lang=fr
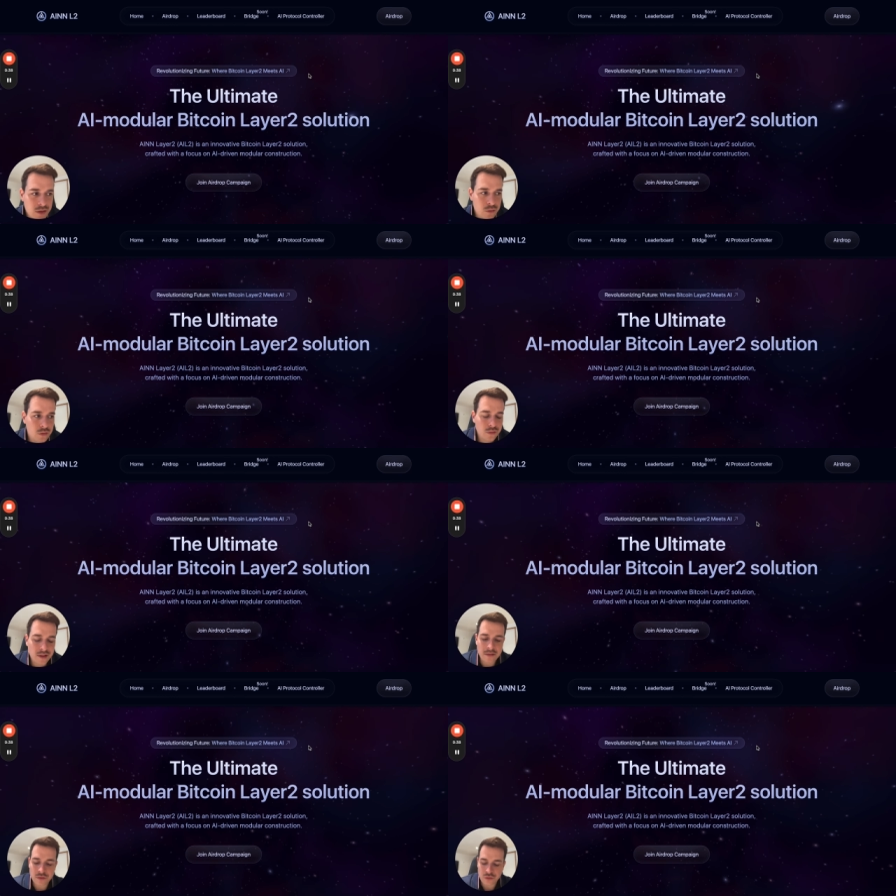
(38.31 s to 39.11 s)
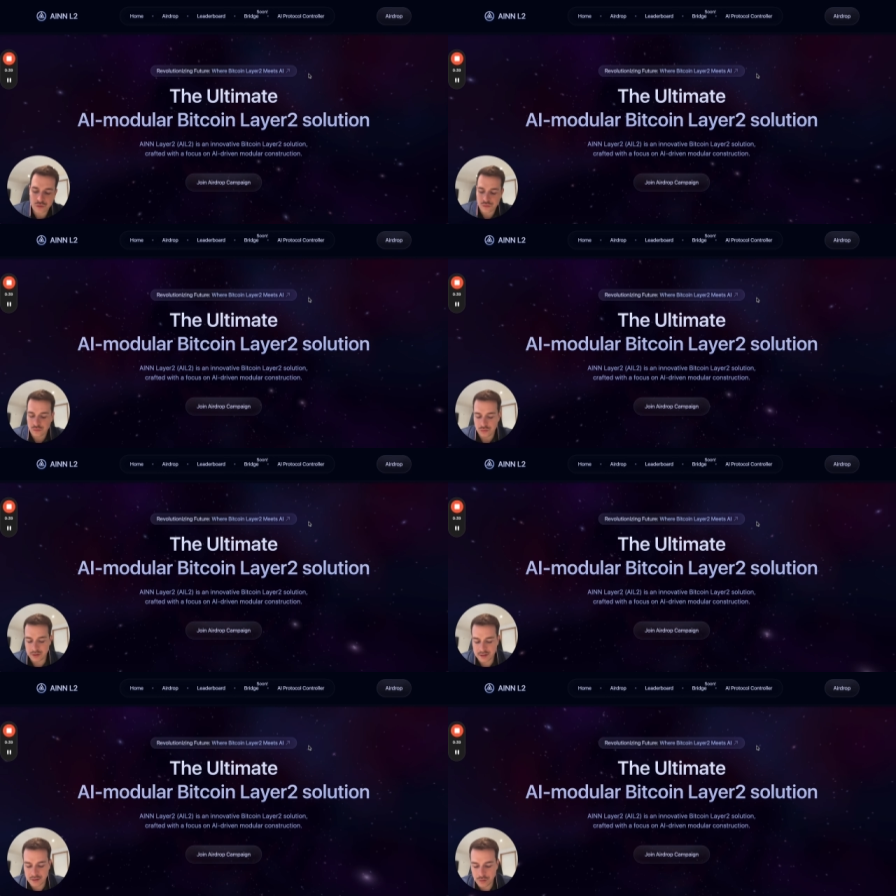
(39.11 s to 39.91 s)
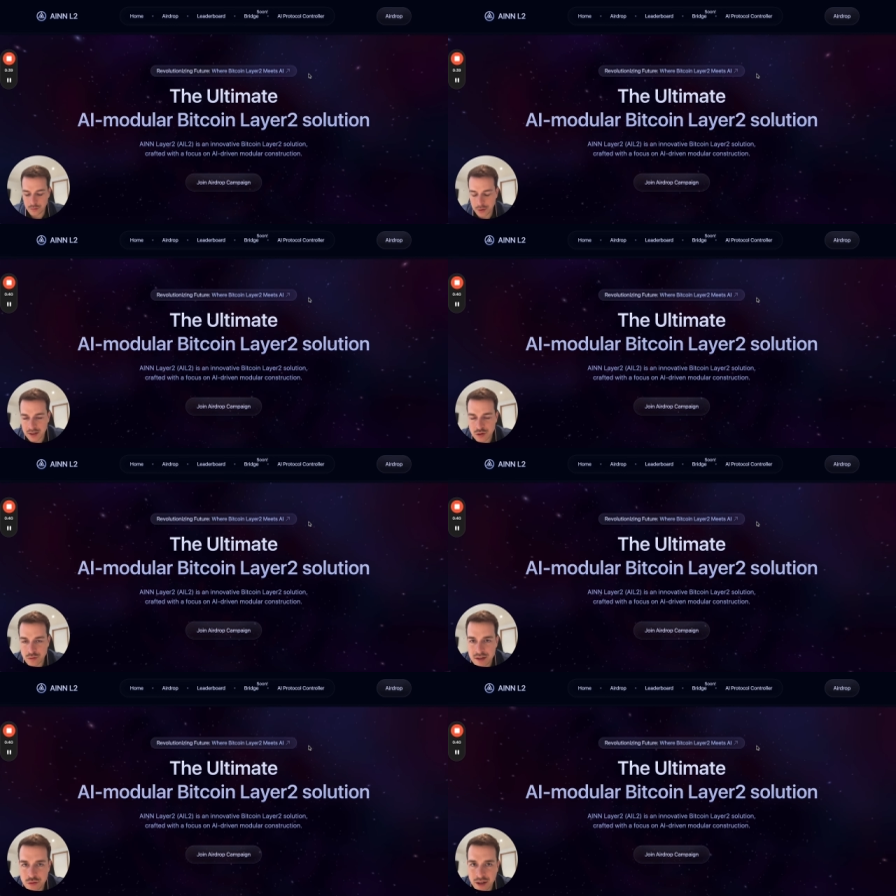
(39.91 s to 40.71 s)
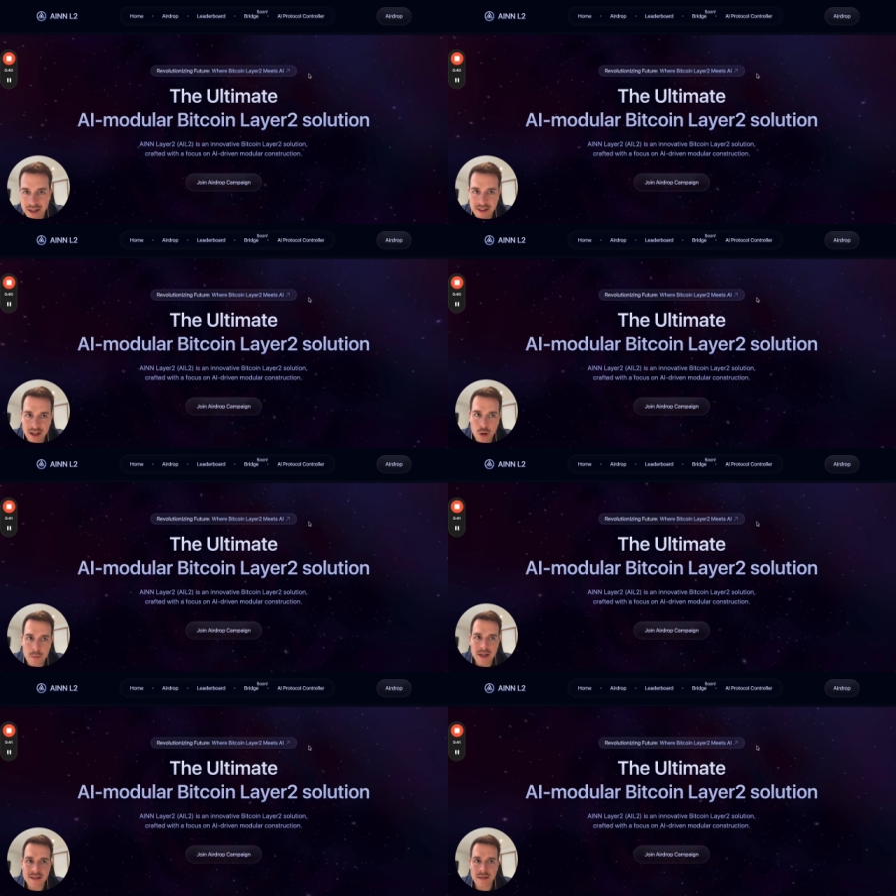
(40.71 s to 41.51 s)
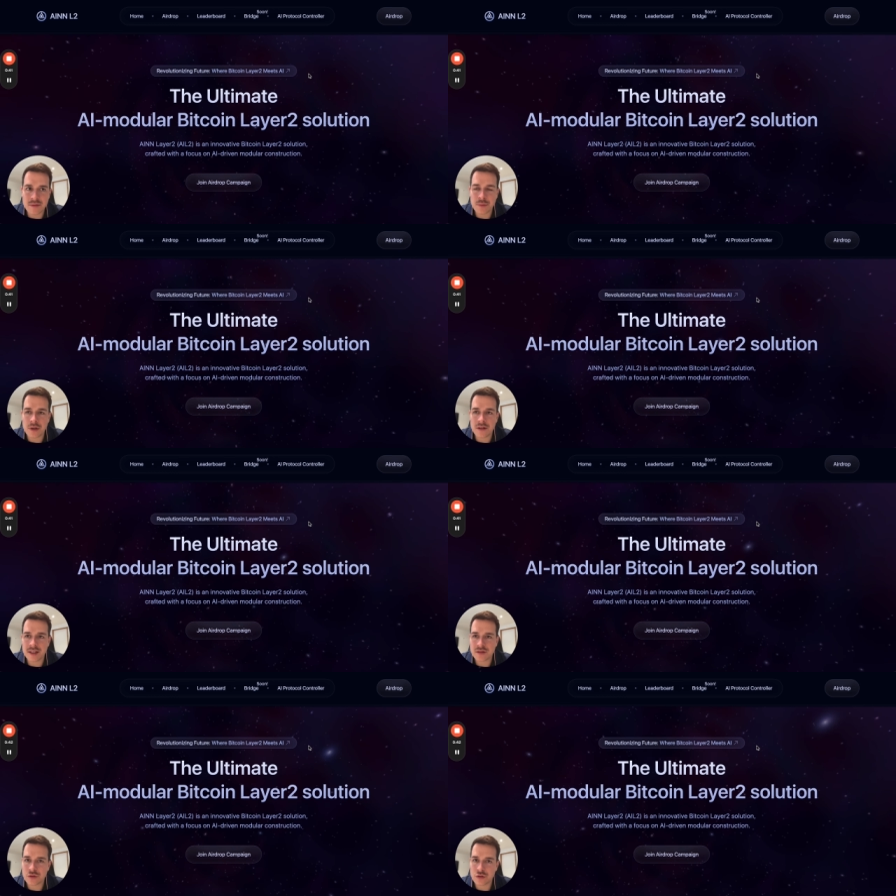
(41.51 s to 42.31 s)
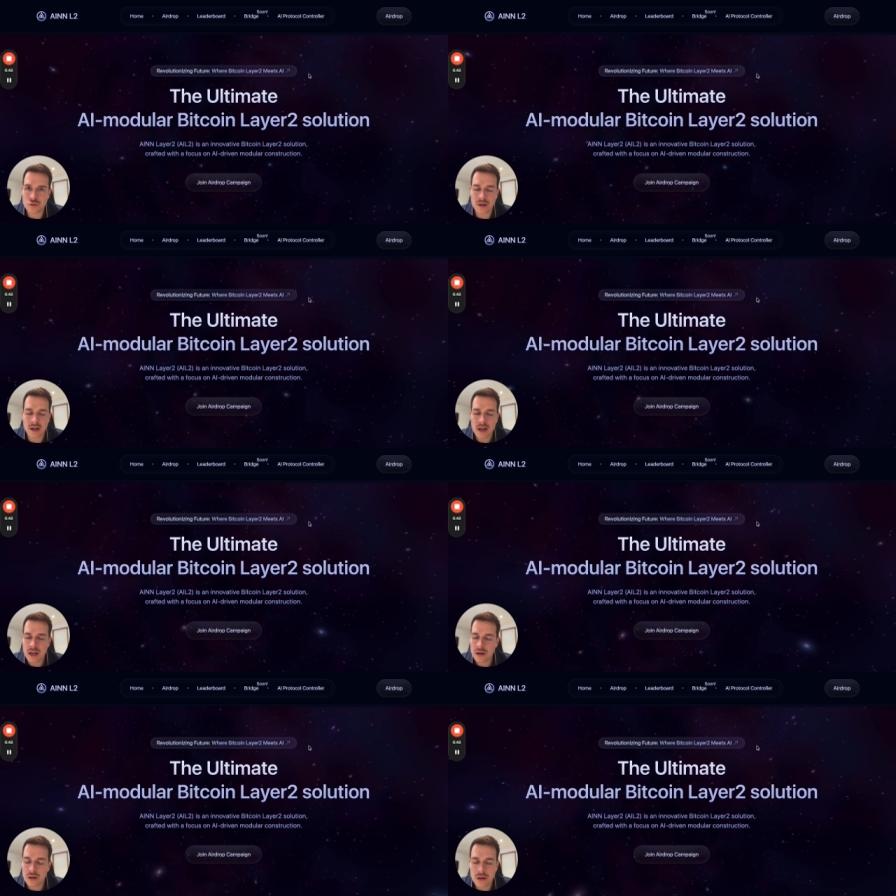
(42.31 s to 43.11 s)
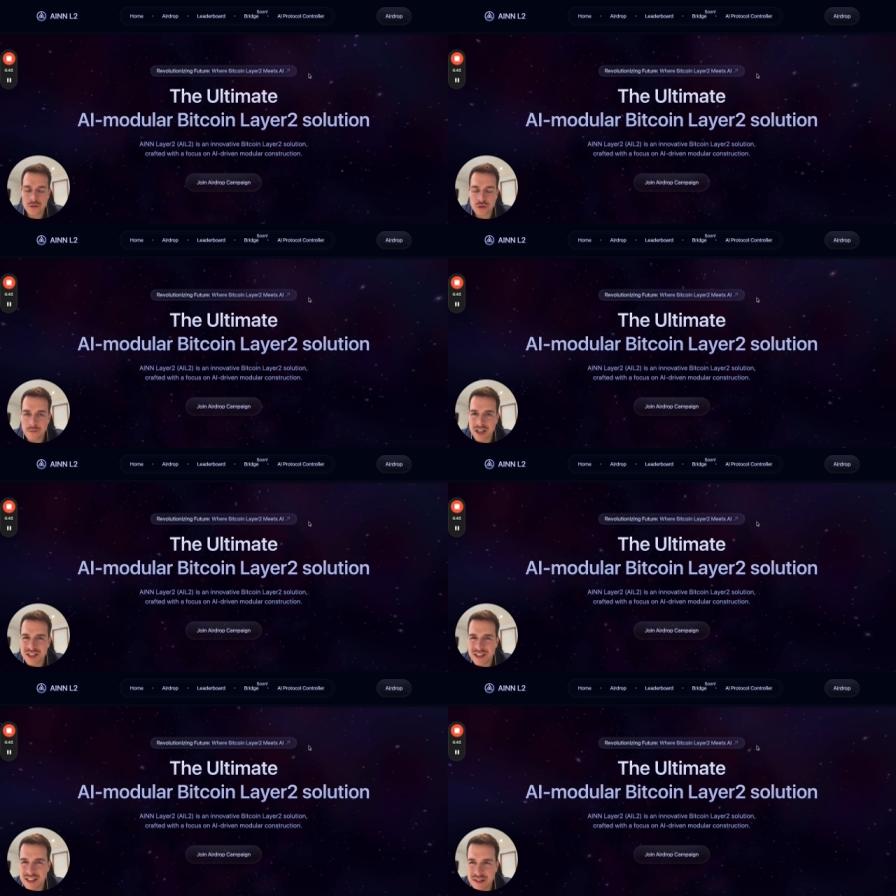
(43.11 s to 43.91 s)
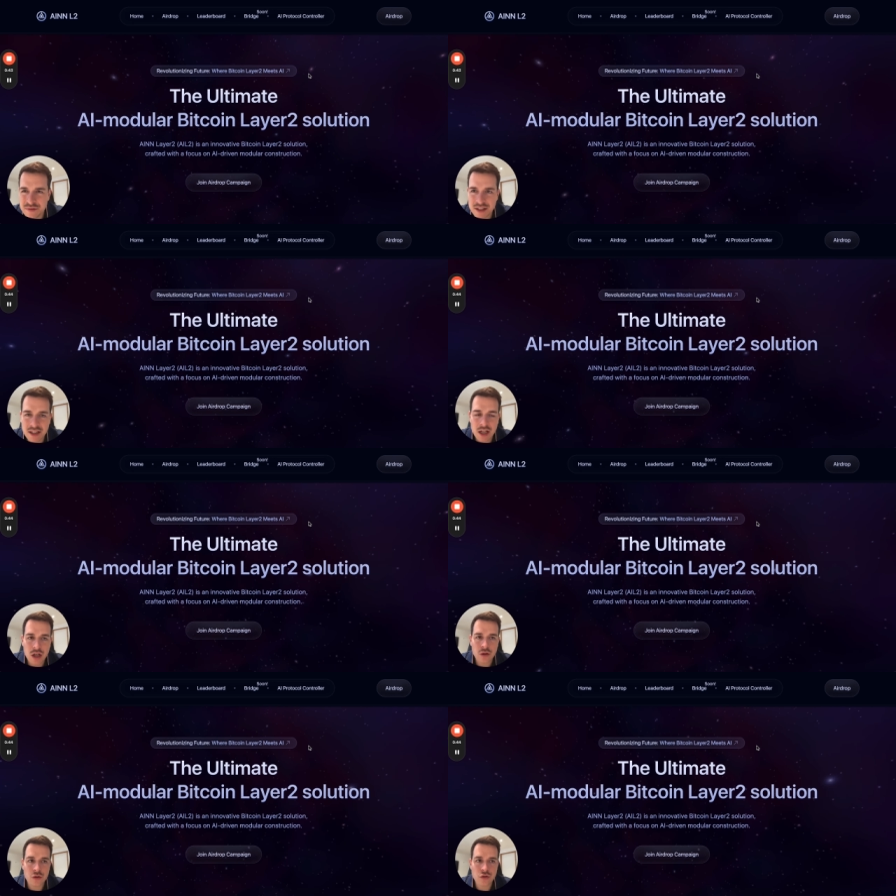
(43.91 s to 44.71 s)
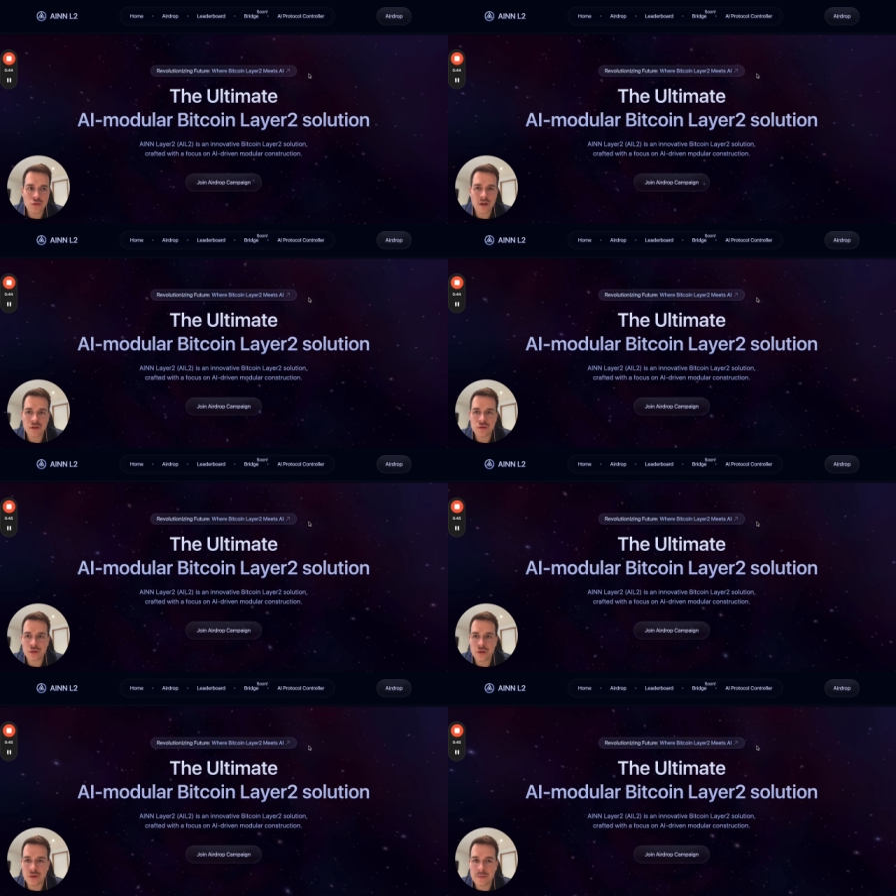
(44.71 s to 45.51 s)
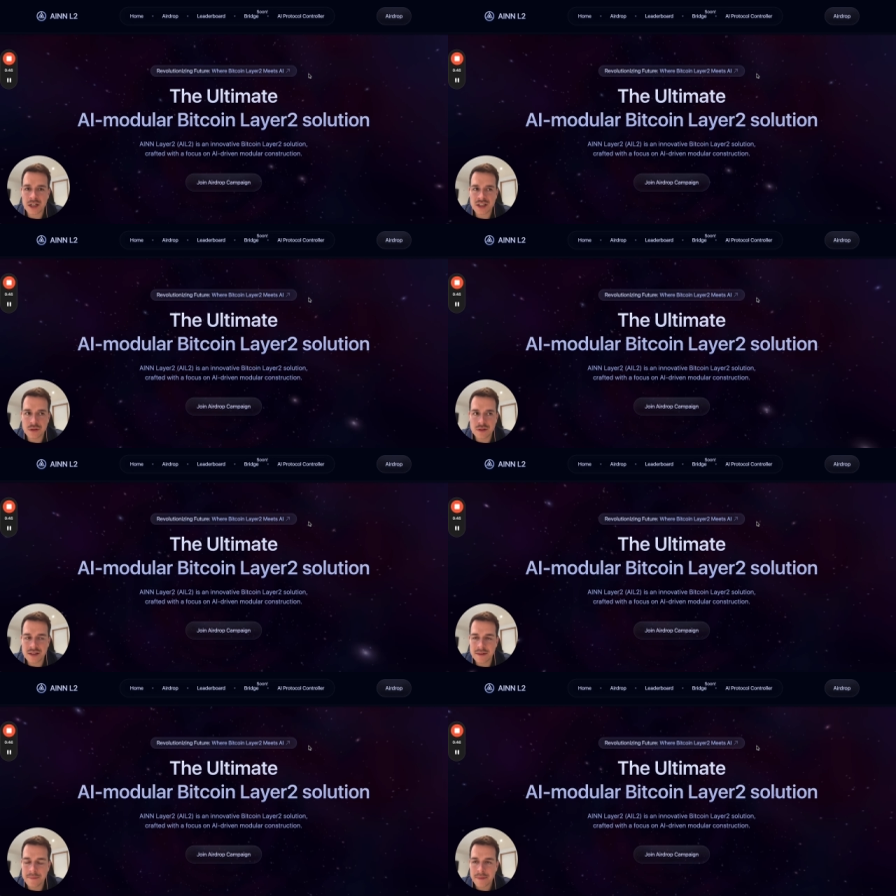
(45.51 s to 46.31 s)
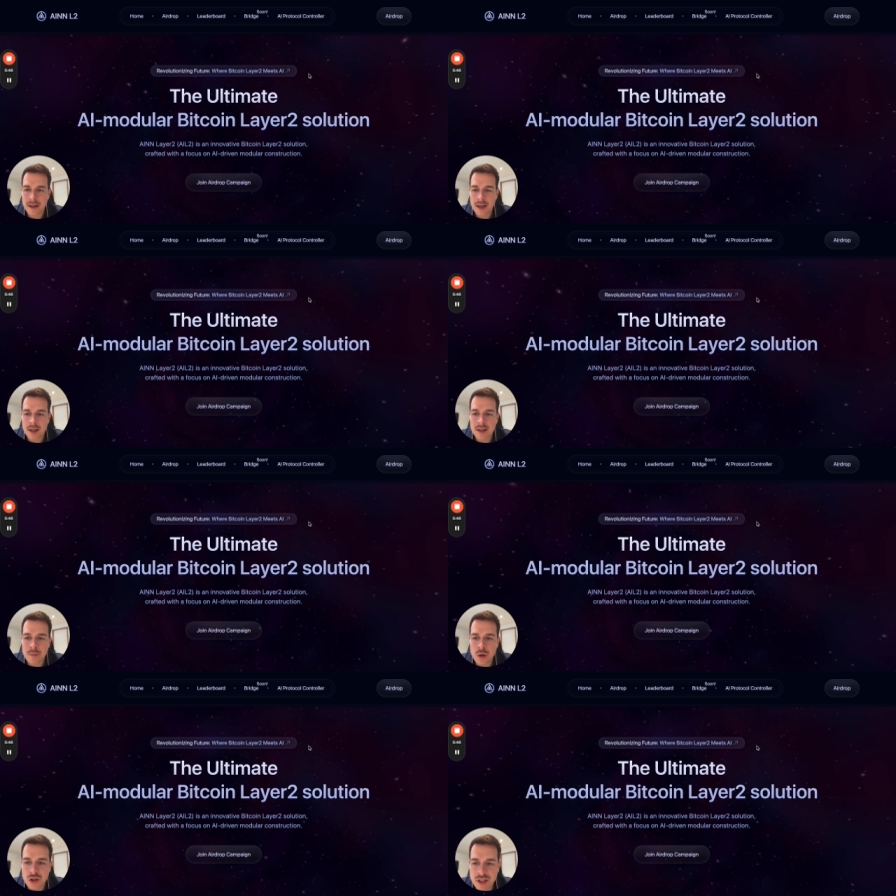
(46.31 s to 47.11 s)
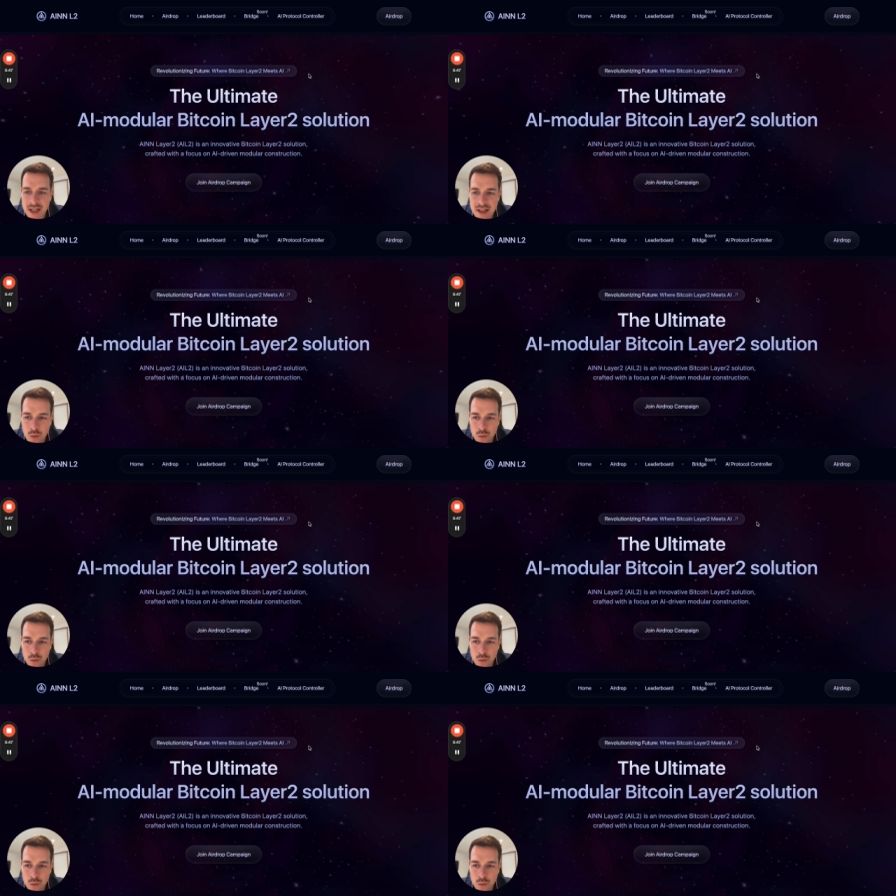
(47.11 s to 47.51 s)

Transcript: Donc on a surtout des développeurs qui sont allés sur Ethereum. Là c'est un petit peu l'inverse, que ce soit euh, sur le marché des NFT, que ce soit sur le marché aussi des blockchains.